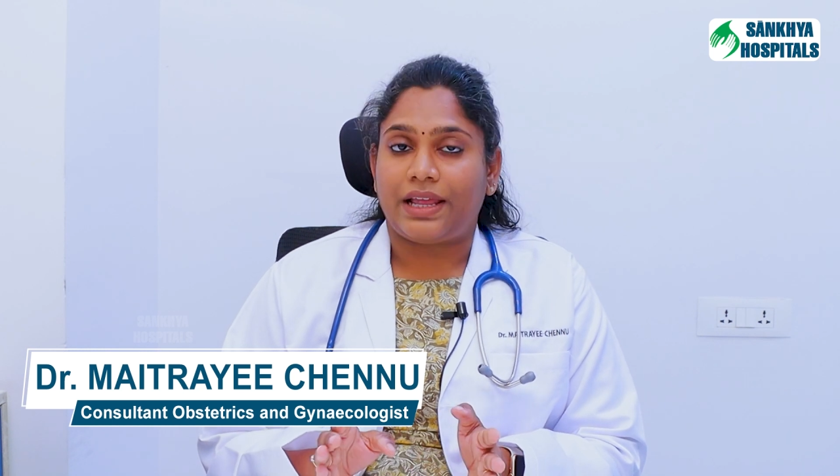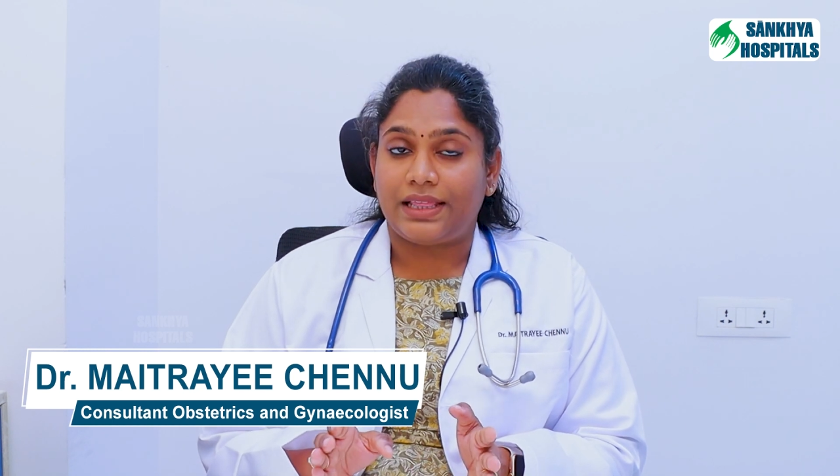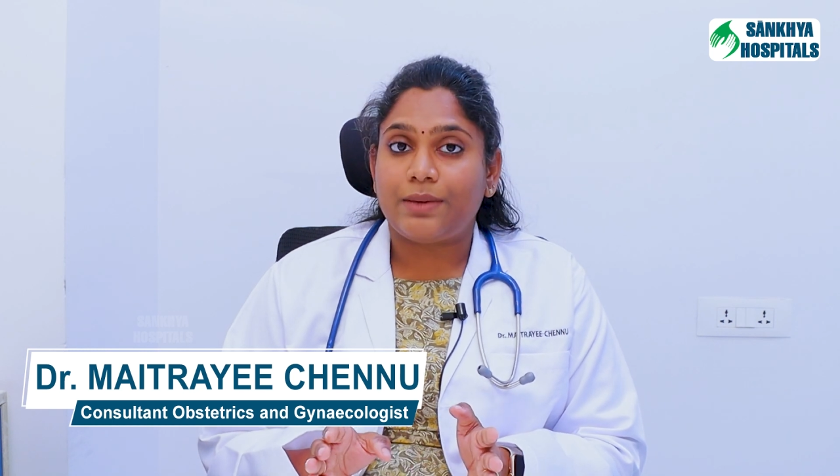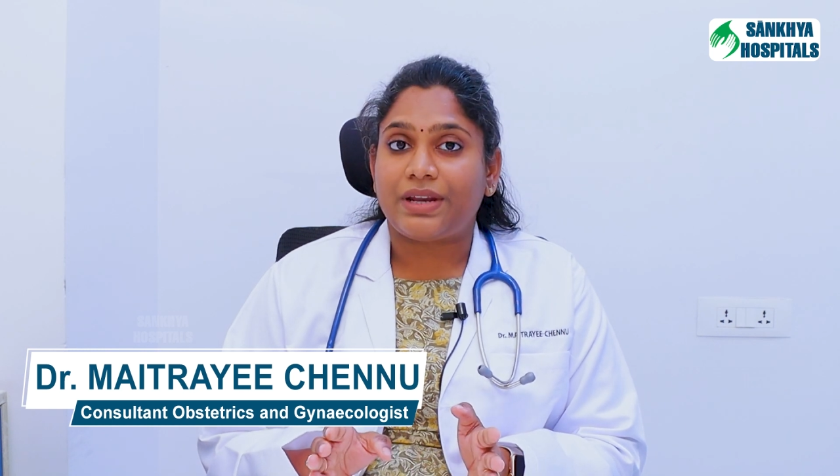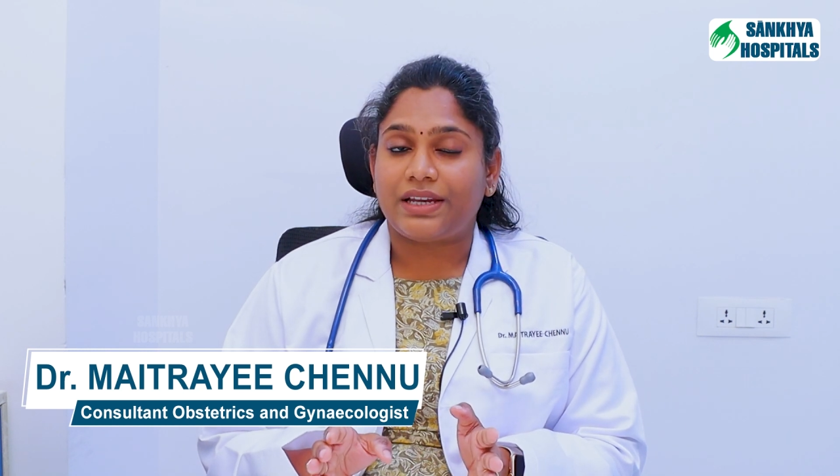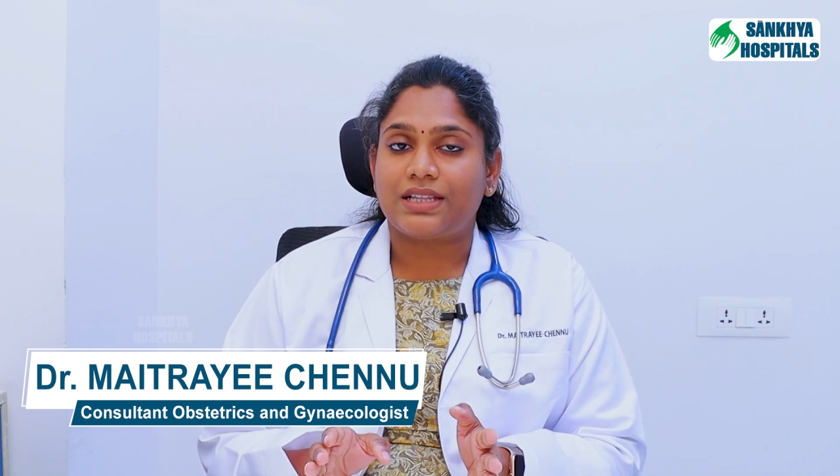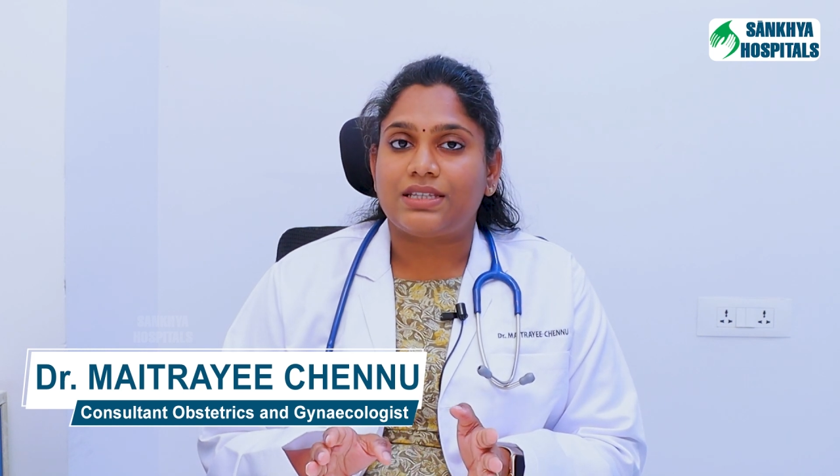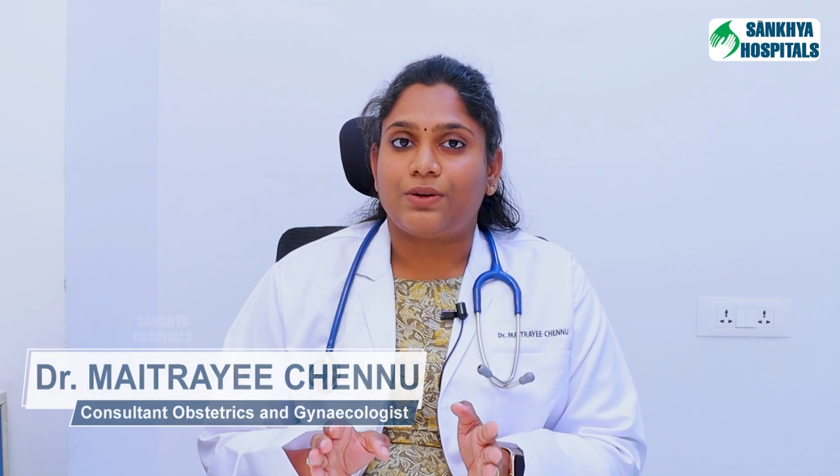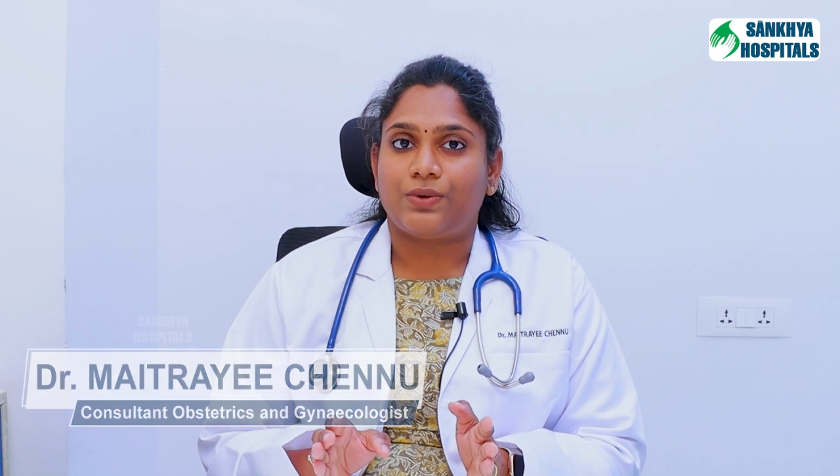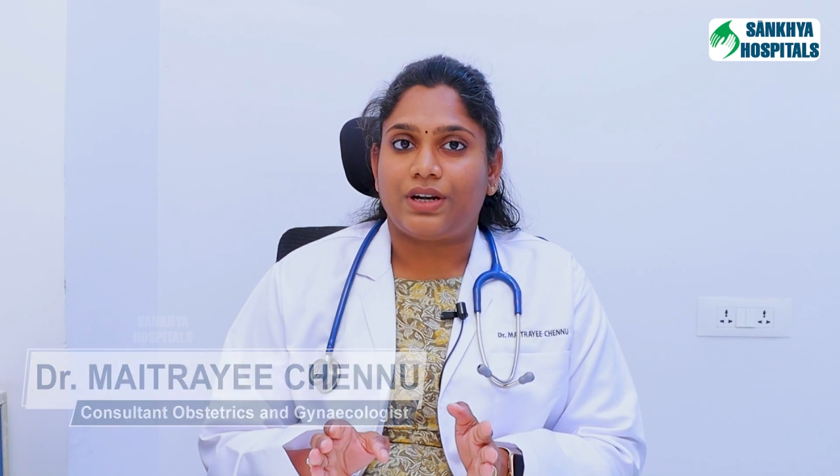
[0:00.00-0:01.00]
హెల్దీ
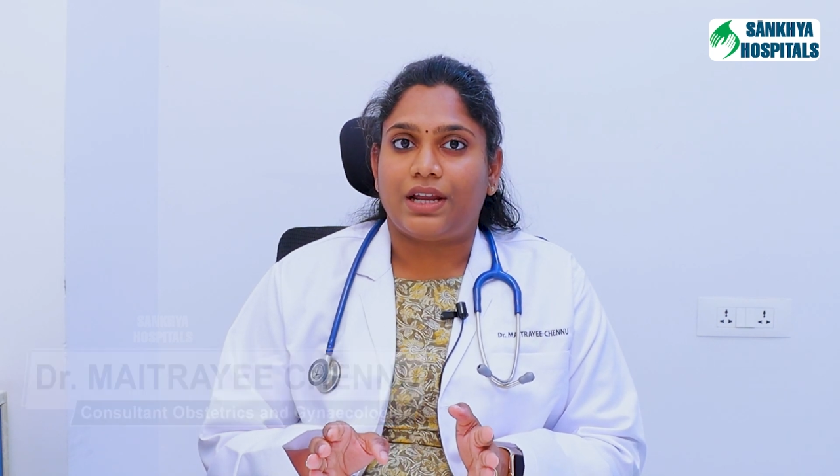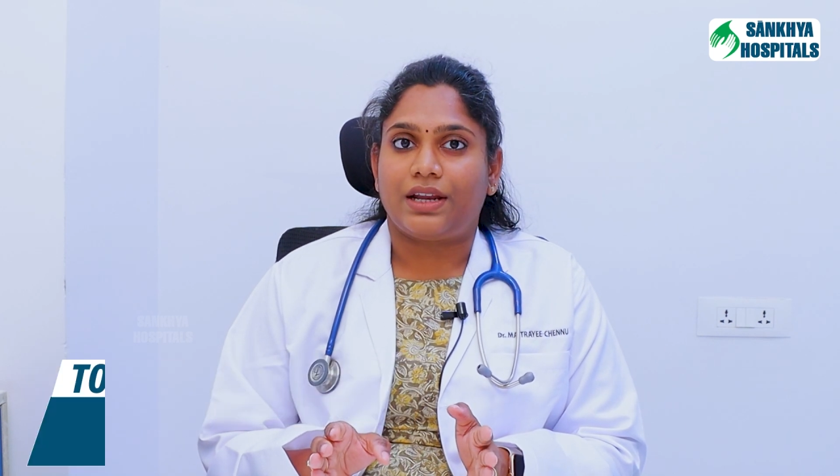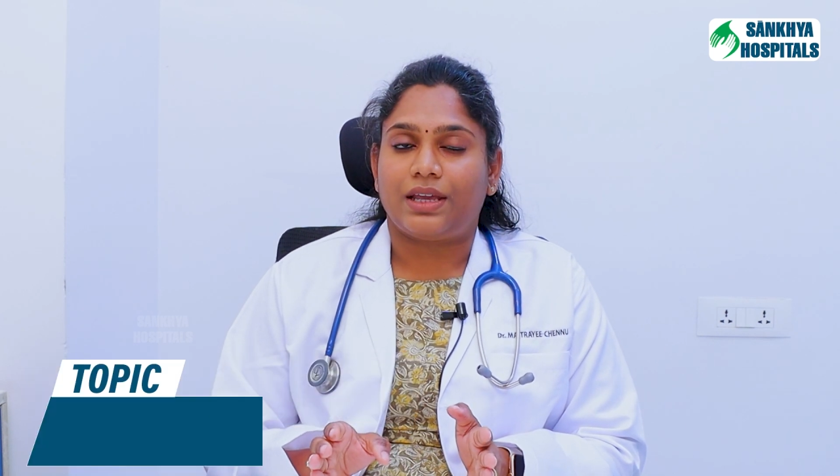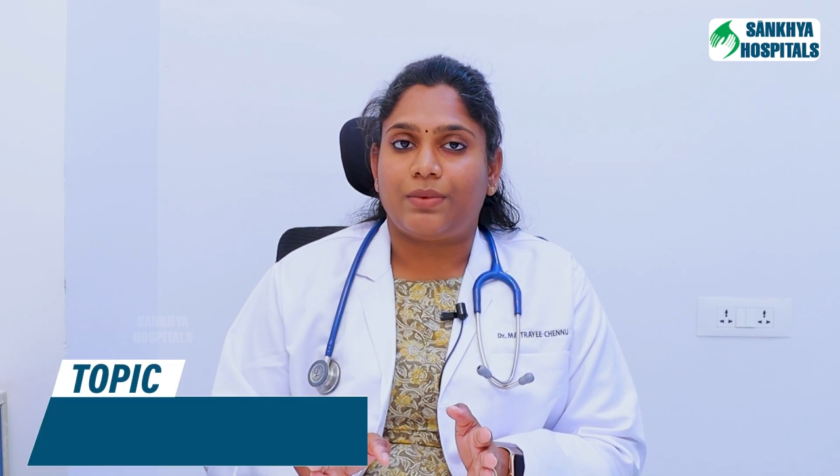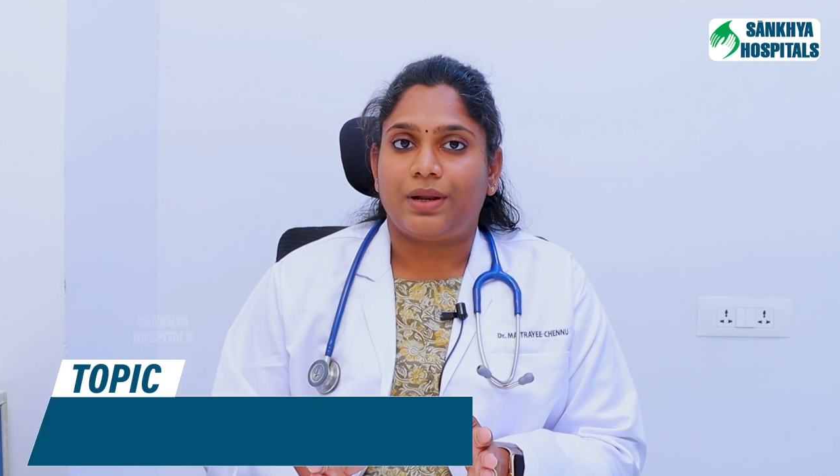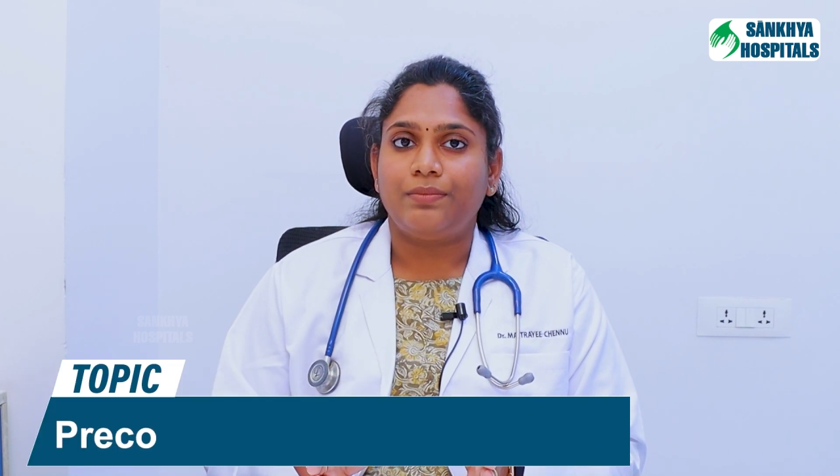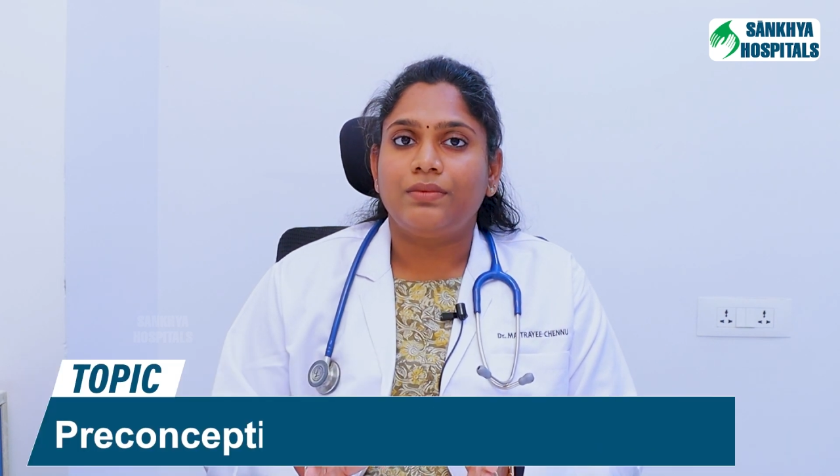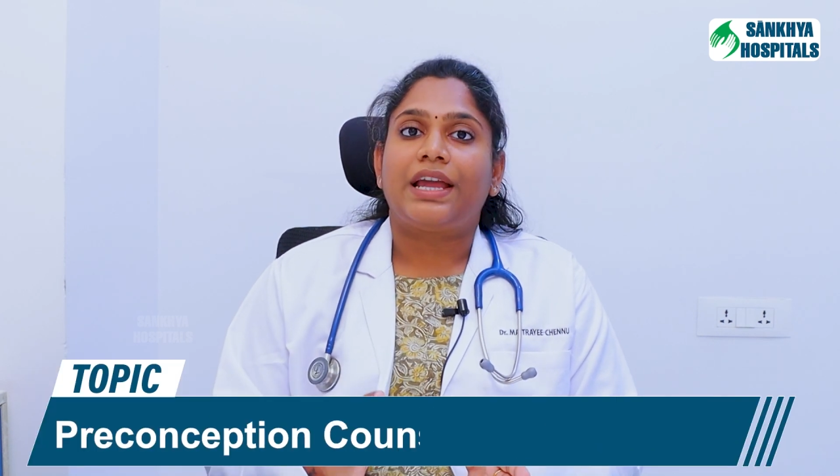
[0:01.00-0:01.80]
ప్రెగ్నెన్సీ ఉండడానికి మనం